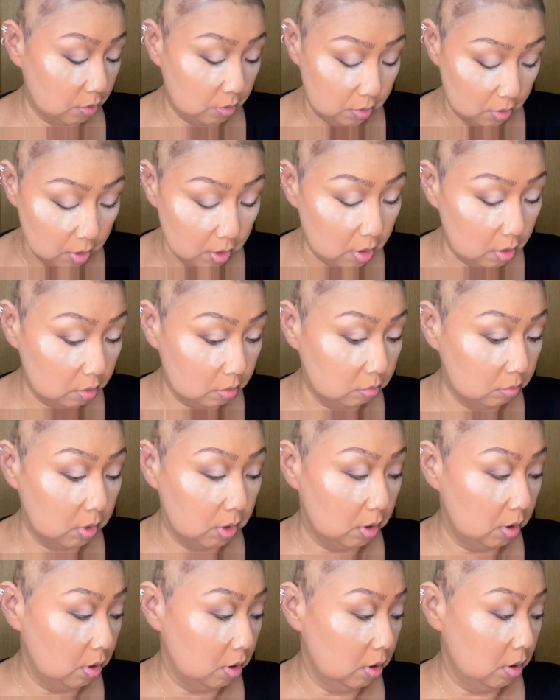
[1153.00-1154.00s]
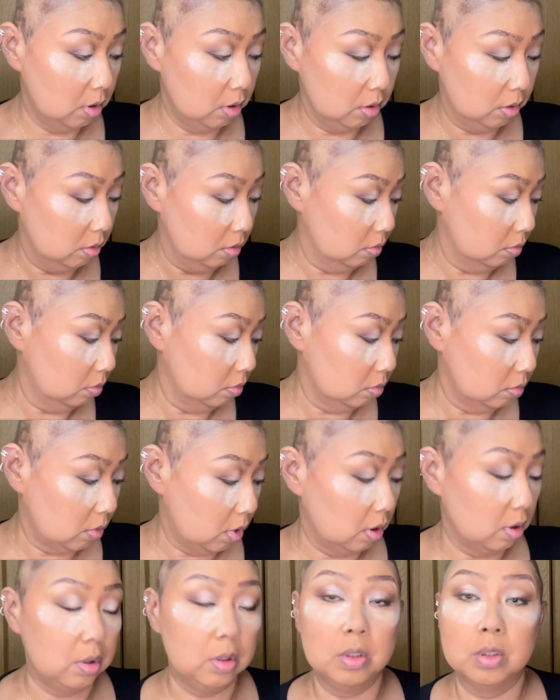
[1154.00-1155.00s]
あらあ
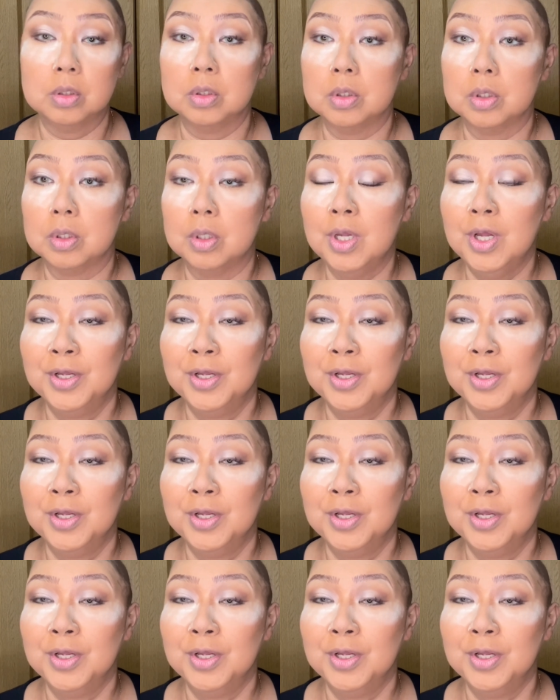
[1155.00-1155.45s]
あった